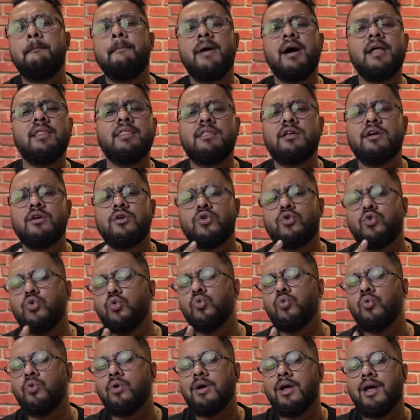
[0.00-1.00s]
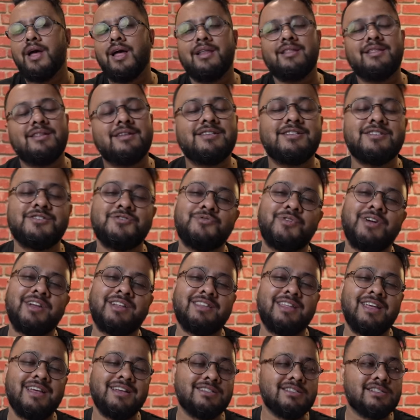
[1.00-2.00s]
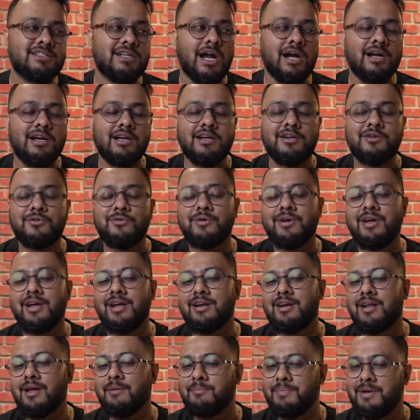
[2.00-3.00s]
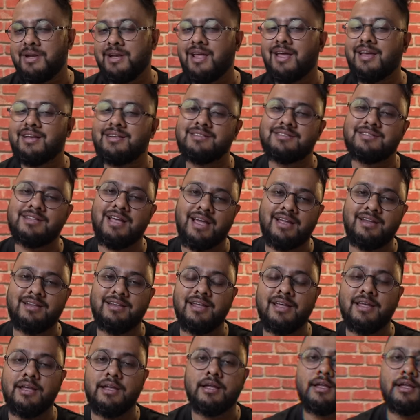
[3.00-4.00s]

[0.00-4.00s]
মান্থ টু অ্যান্ড this ইজ where থিংস started to get a bit exciting